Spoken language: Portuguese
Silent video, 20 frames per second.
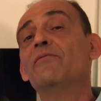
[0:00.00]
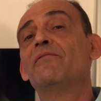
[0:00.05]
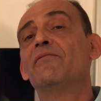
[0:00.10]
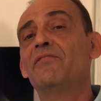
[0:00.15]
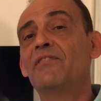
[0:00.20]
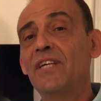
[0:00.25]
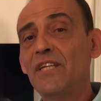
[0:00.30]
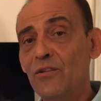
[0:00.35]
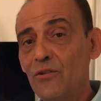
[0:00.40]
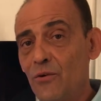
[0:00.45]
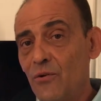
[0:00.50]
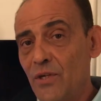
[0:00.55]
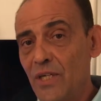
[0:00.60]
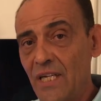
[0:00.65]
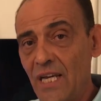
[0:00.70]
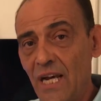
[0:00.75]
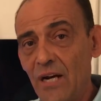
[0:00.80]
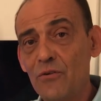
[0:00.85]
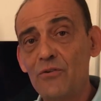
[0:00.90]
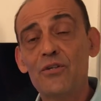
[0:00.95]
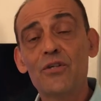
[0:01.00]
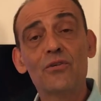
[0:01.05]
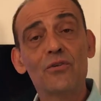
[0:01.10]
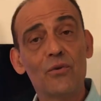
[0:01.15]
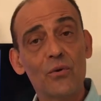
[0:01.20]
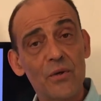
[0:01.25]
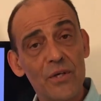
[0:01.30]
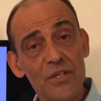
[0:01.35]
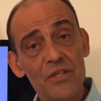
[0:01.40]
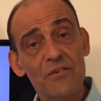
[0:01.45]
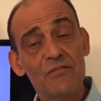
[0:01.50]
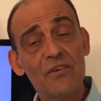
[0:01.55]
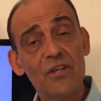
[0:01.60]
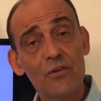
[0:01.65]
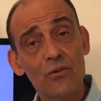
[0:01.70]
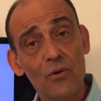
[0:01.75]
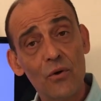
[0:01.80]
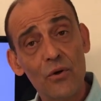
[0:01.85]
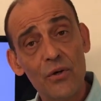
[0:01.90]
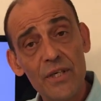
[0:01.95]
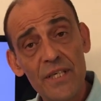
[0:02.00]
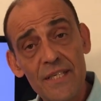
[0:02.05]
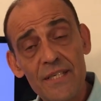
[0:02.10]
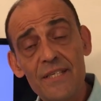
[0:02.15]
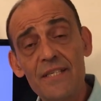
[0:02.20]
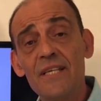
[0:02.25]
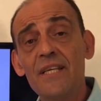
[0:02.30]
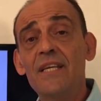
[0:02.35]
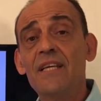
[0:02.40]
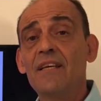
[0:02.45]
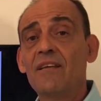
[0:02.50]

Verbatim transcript: vetorial de dois vetores